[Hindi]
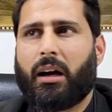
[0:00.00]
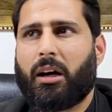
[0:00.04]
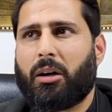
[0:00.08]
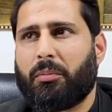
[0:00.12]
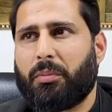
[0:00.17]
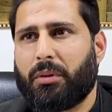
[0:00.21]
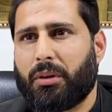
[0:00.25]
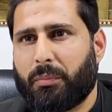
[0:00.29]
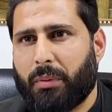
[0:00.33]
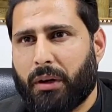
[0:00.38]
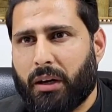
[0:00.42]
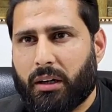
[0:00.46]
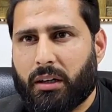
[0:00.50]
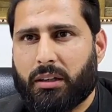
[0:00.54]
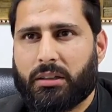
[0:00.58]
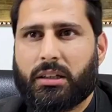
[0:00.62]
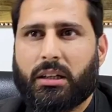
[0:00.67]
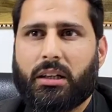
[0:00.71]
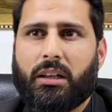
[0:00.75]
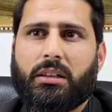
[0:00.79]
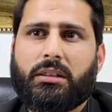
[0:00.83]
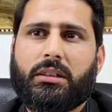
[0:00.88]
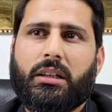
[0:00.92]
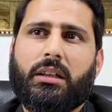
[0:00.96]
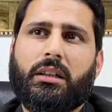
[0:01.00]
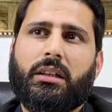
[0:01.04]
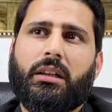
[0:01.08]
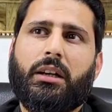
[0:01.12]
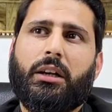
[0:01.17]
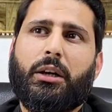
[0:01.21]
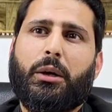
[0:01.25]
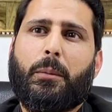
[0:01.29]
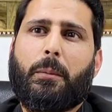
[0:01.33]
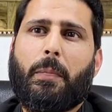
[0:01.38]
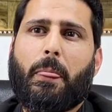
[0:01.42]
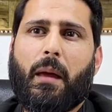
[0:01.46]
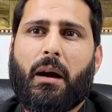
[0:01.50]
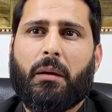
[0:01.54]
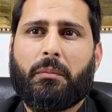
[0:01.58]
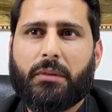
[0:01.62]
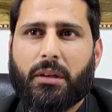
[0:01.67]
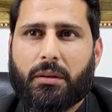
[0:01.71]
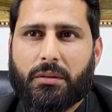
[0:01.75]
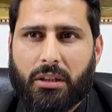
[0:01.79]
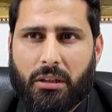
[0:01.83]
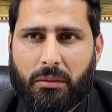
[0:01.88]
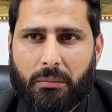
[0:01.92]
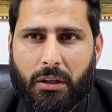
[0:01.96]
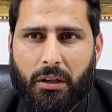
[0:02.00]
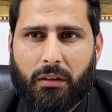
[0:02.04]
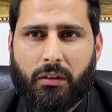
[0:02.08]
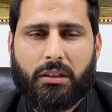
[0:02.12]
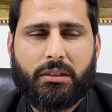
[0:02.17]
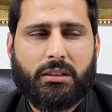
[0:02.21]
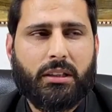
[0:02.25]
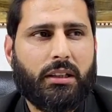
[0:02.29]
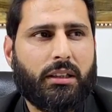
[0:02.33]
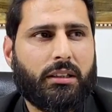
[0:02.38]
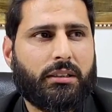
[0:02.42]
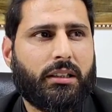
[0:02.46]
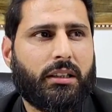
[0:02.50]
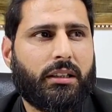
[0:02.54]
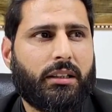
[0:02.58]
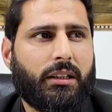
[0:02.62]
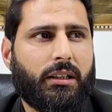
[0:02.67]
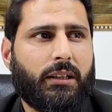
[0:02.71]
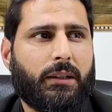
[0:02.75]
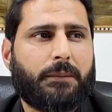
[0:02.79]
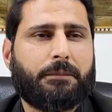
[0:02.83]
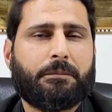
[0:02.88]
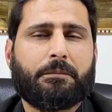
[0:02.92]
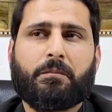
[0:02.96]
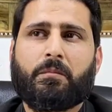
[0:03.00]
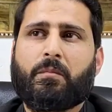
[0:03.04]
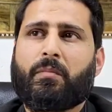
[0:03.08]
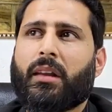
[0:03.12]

आप पाडर चले जाइए आप दक्षिण मड़वा चले जाइए